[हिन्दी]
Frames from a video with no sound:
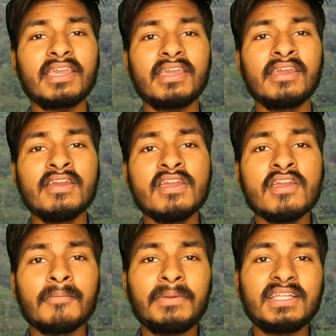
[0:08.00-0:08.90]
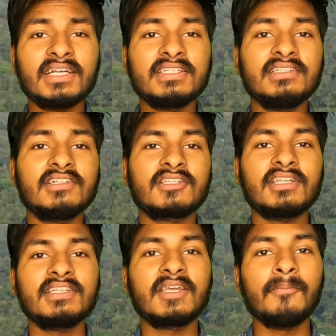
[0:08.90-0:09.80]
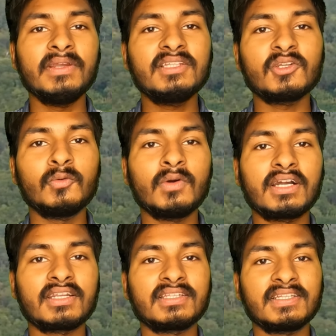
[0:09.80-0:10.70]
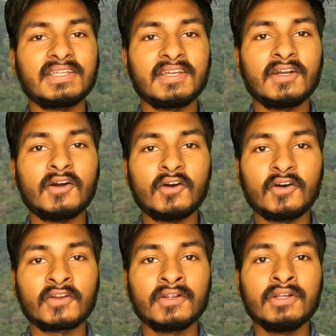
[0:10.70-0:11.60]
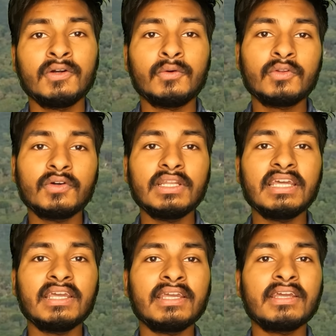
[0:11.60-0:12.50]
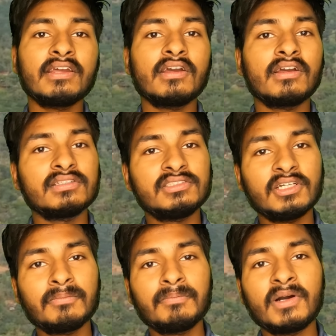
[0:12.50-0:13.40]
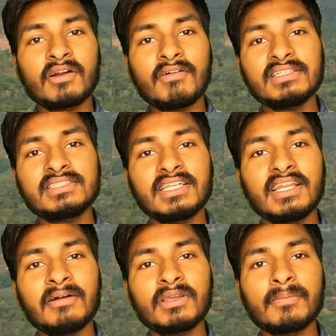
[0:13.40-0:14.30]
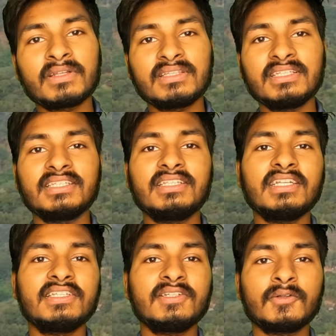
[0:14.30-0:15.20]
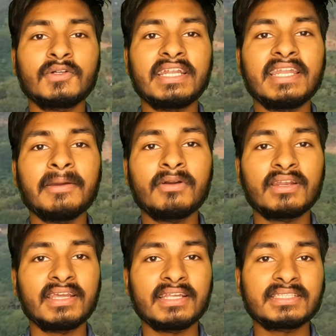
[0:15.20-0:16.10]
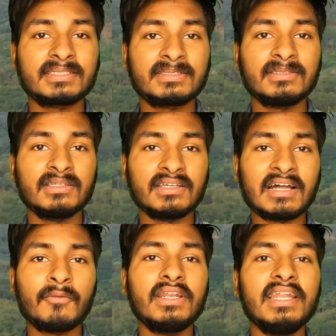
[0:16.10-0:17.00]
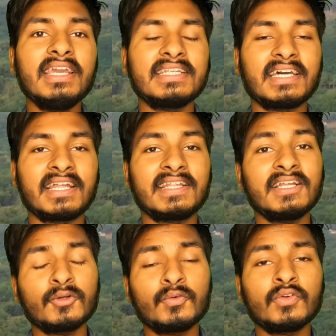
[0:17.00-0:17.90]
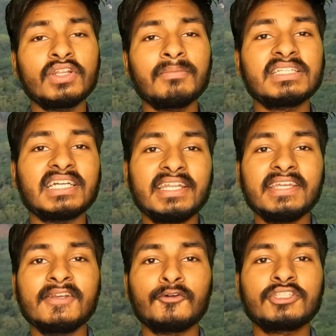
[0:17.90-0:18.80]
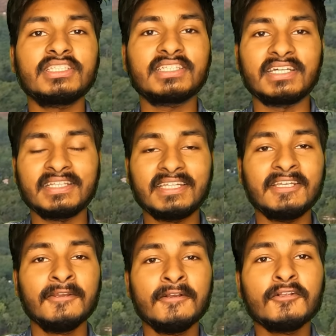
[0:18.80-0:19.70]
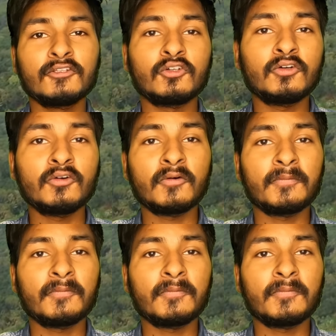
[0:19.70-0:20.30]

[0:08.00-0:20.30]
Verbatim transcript: के पिताजी दशरथ के मित्र हुआ करते थे और उन्होंने जब भगवान श्री राम की पत्नी सीता जी को किडनैप करके रावण लेके जा रहा था तो उन्होंने बचाने की कोशिश करी थी तो